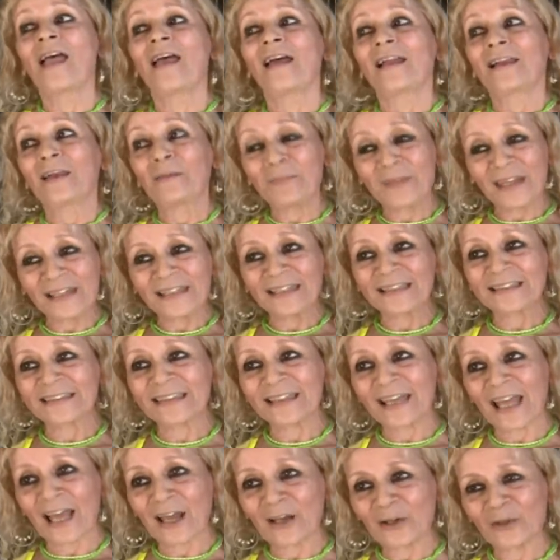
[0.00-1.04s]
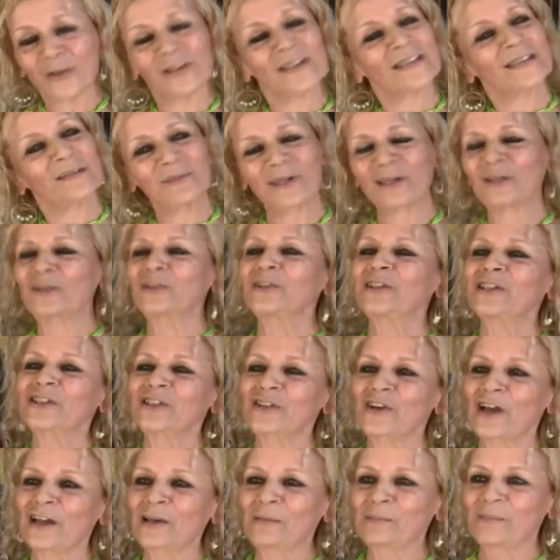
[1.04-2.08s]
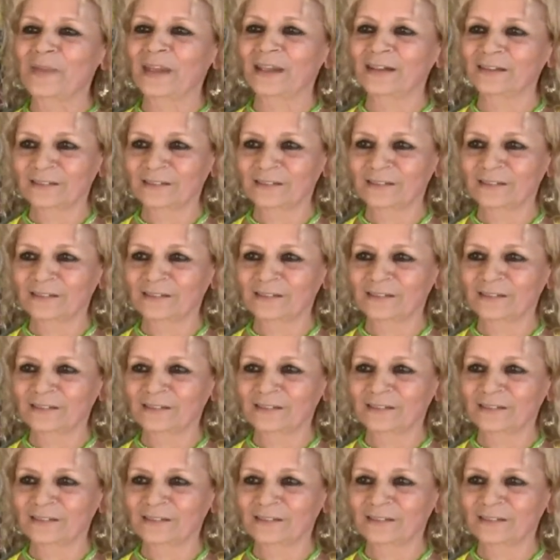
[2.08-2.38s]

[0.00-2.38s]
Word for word: لبنان كثير حلو لازم كلهم يرجعوا على لبنان